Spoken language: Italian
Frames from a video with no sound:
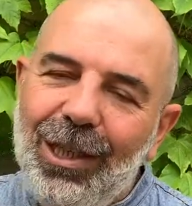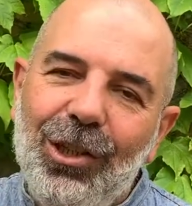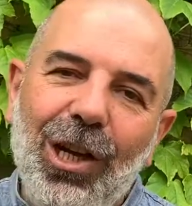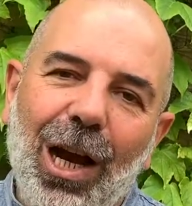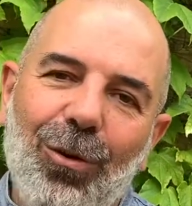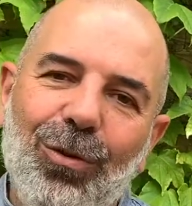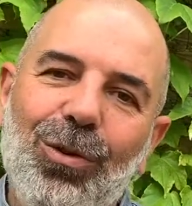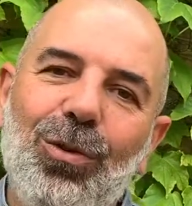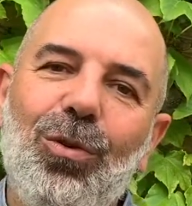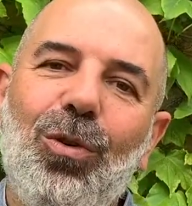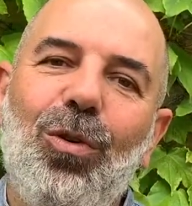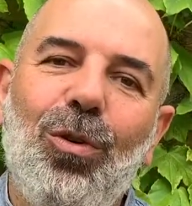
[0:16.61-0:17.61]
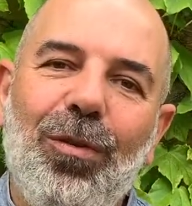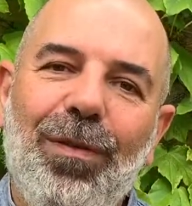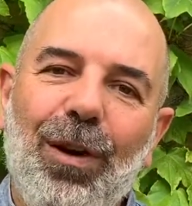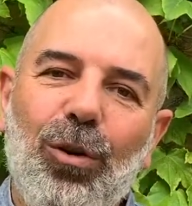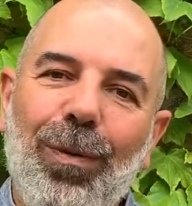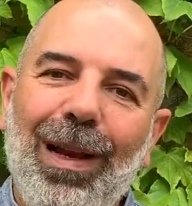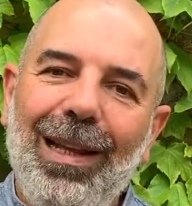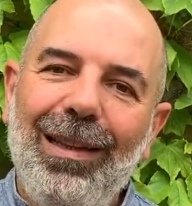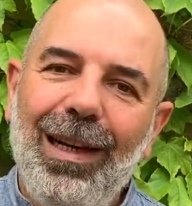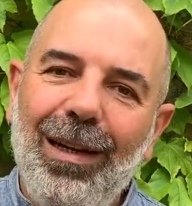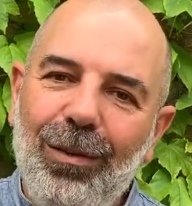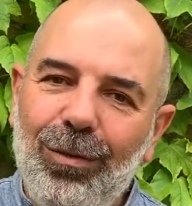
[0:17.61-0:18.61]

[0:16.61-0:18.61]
Ciao, sono Franco Palandra,